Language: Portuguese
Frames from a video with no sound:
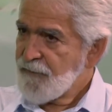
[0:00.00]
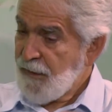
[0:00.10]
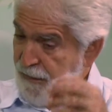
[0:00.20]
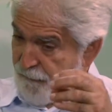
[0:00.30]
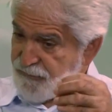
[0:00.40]

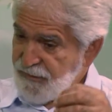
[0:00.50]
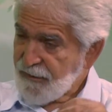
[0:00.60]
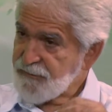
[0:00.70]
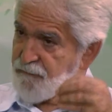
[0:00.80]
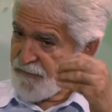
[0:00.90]
ele é um
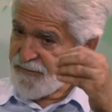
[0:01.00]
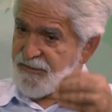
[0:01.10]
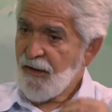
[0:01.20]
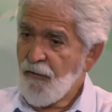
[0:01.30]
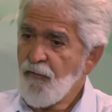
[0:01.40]
indicativo
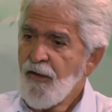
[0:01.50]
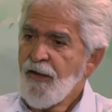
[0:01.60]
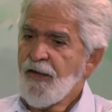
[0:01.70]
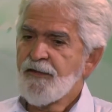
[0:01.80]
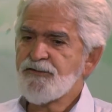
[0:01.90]
inicial
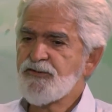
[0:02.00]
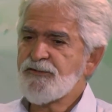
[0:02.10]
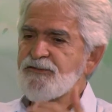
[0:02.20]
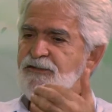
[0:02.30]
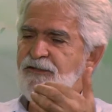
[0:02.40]
de,
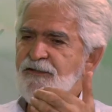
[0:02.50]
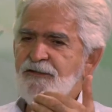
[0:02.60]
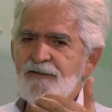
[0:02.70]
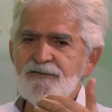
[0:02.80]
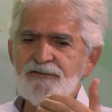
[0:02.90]

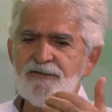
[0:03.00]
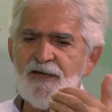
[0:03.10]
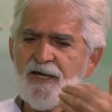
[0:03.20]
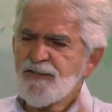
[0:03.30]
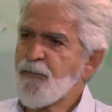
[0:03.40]
de,
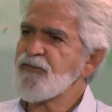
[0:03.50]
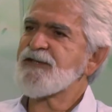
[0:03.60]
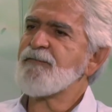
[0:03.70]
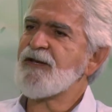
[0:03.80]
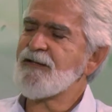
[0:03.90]
de
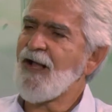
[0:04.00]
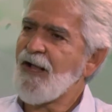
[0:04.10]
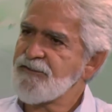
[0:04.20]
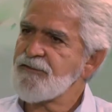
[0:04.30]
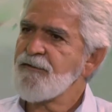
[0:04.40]

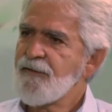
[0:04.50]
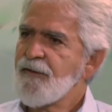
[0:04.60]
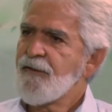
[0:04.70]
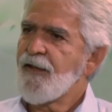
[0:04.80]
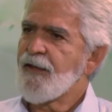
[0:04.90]
responsabilidade
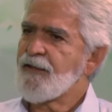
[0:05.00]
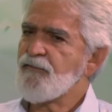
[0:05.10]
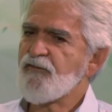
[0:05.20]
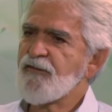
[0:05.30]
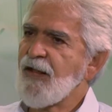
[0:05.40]
é,
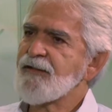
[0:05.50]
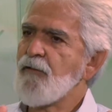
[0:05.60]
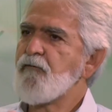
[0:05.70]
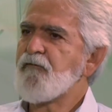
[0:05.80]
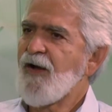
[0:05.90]
que o
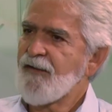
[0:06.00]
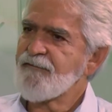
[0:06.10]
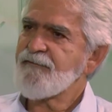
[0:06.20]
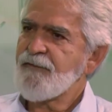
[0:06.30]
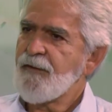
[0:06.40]
cidadão
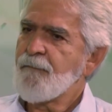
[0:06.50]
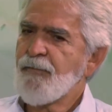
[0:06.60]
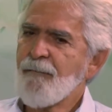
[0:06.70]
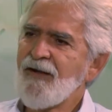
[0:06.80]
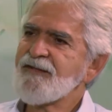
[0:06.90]
faz
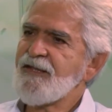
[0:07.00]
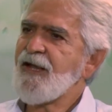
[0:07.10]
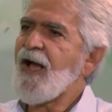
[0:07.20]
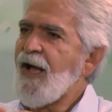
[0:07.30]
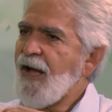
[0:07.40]
para manter
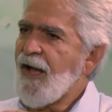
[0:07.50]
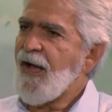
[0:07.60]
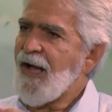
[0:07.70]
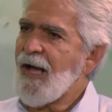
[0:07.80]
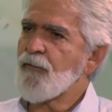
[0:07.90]
a,
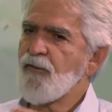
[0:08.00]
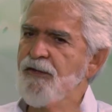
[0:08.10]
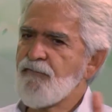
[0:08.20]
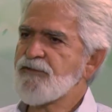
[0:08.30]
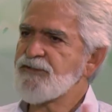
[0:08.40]
a, água
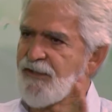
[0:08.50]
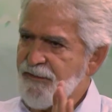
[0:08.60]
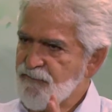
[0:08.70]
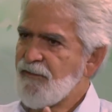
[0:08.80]
em quantidade e